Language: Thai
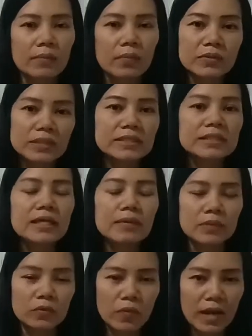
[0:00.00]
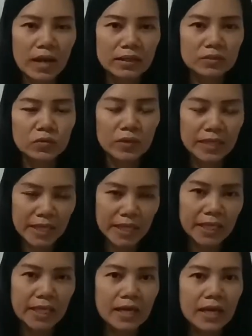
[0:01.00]
โพแทสเซียมหรือว่าตัวเค
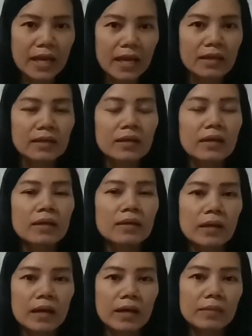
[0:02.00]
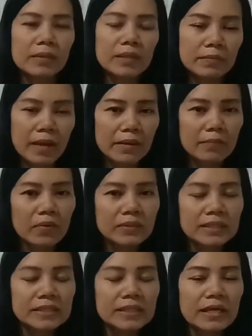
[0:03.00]
ค่ะปริมาณโพ
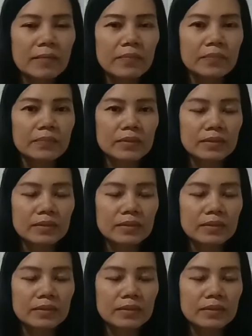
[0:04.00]
แทสเซียม